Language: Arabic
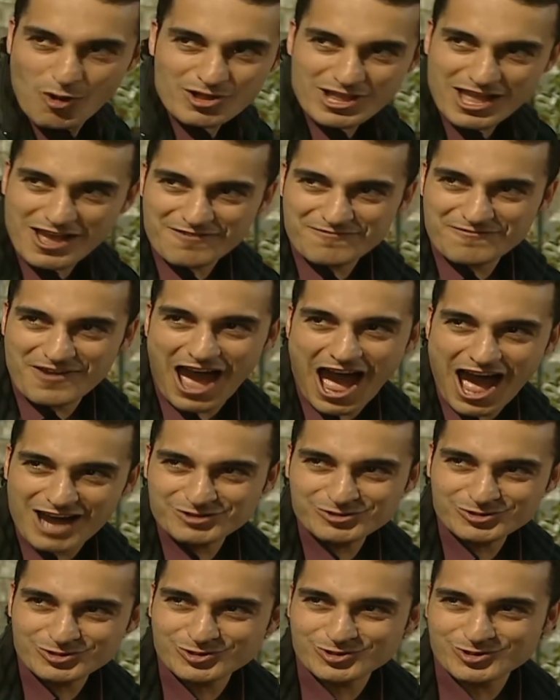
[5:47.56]

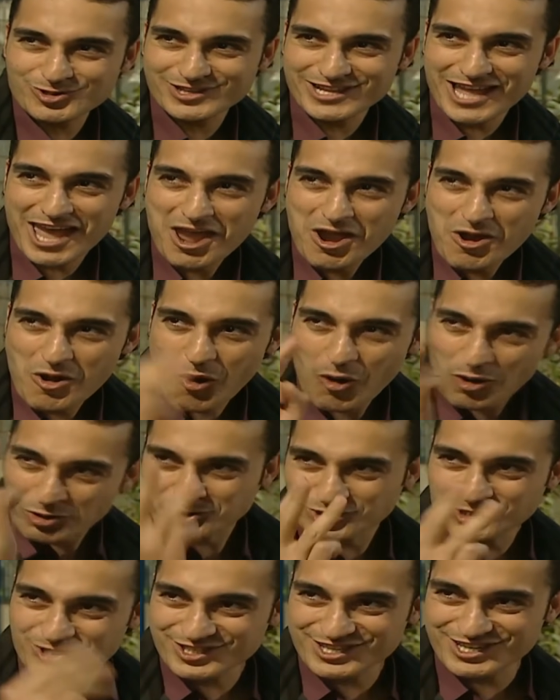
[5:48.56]
وياهم مربى
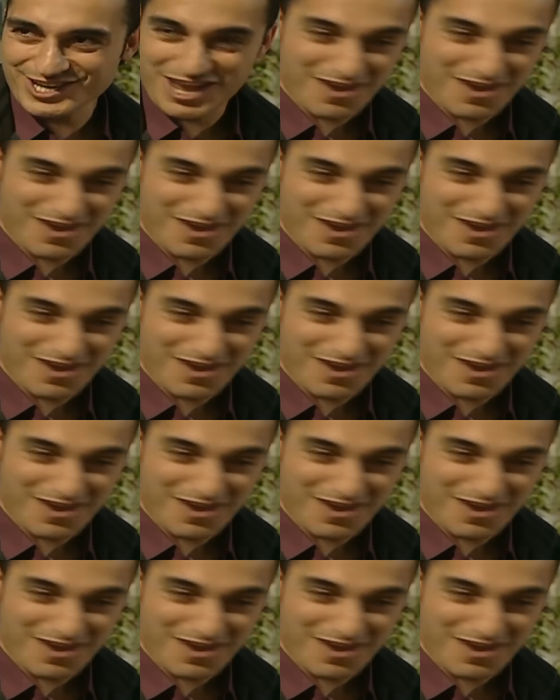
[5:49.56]
وألج ب